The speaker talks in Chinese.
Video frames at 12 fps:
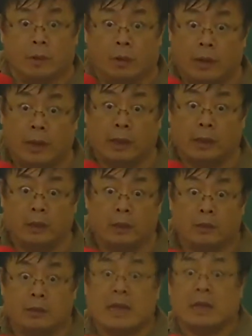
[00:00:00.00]
OK，
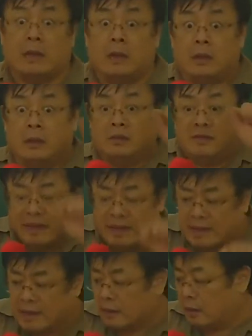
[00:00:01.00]
那再
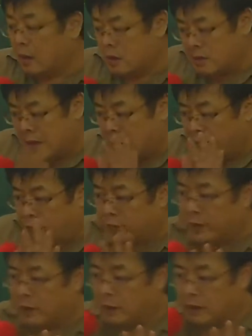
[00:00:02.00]
看看他付
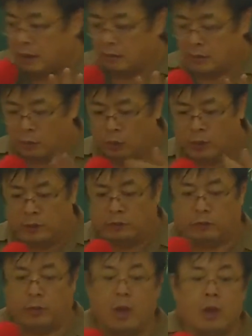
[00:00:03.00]
给你的考题或例
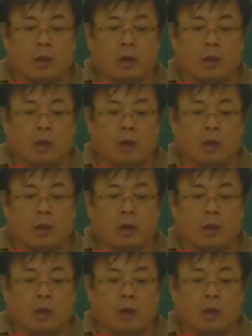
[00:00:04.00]
句。